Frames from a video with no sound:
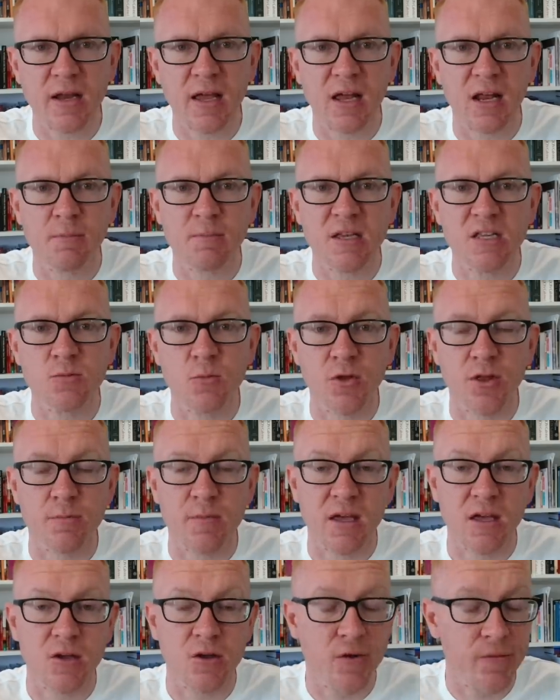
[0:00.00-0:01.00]
el mismo
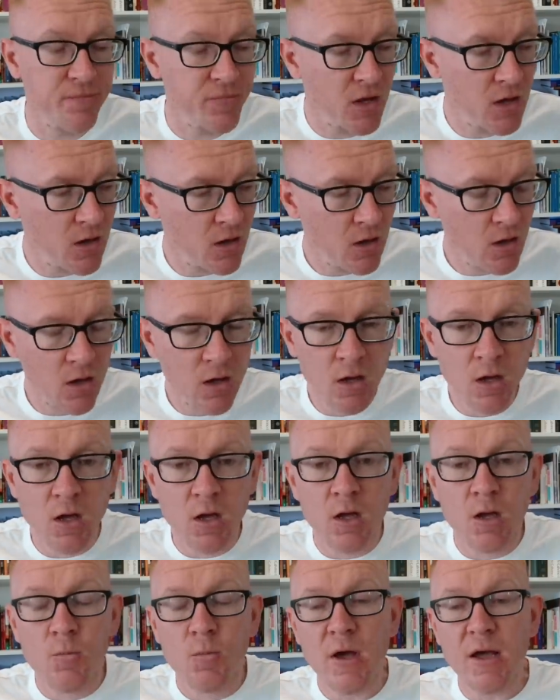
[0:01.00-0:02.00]
domingo.
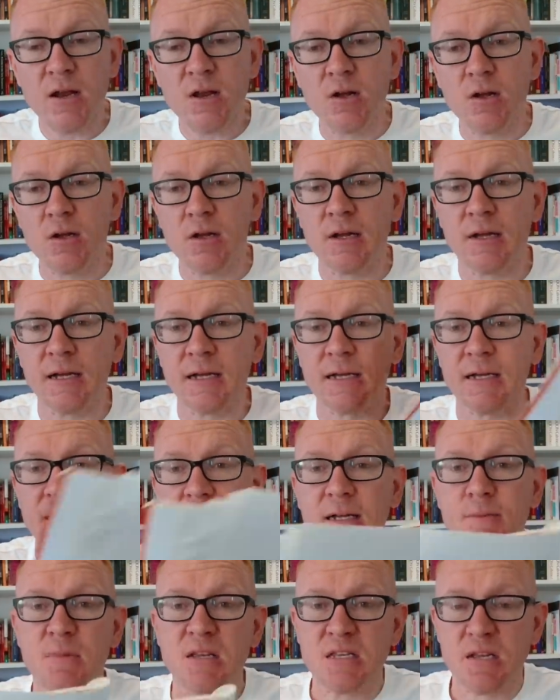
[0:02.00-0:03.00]
Bueno,
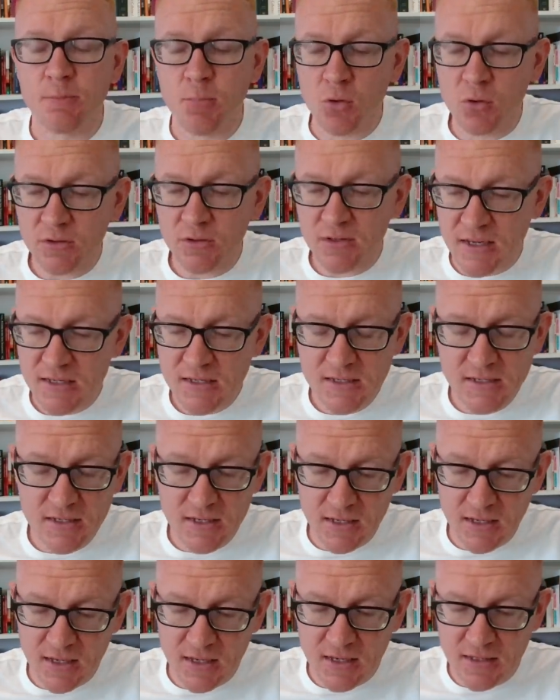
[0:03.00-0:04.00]
ah, mis apuntes,
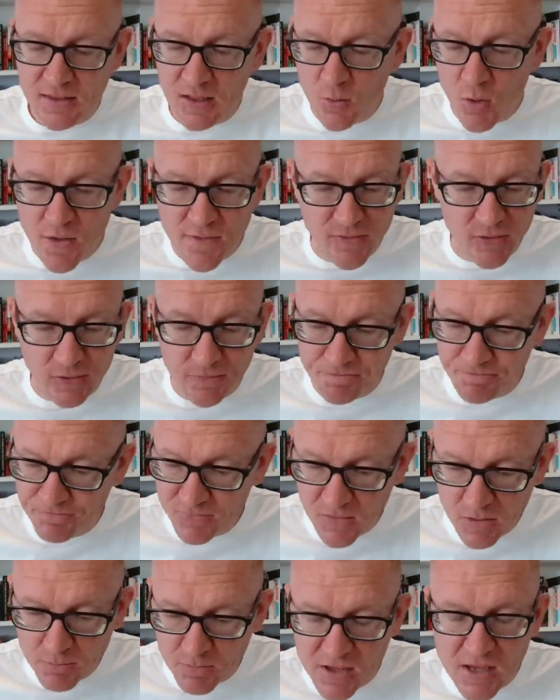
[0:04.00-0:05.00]
eh, de nuevo,
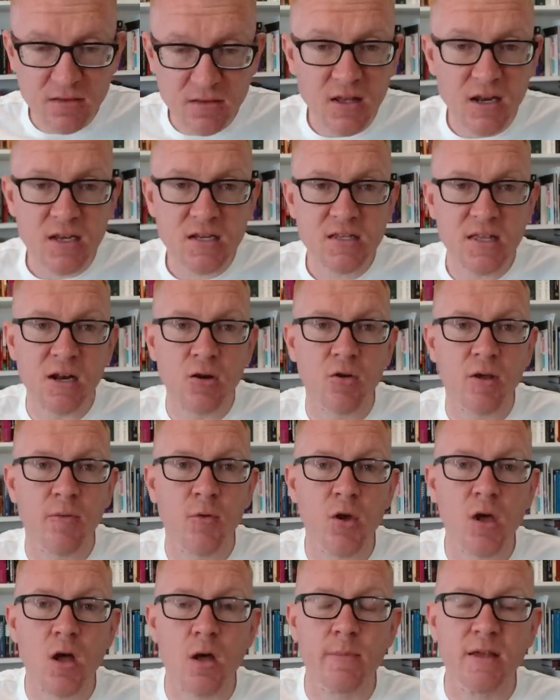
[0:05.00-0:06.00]
bien triste lo que
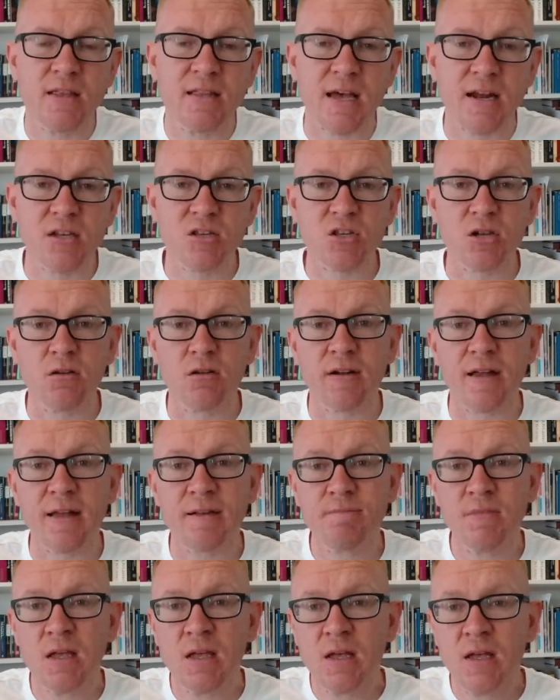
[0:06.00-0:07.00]
voy a comentaros ahora.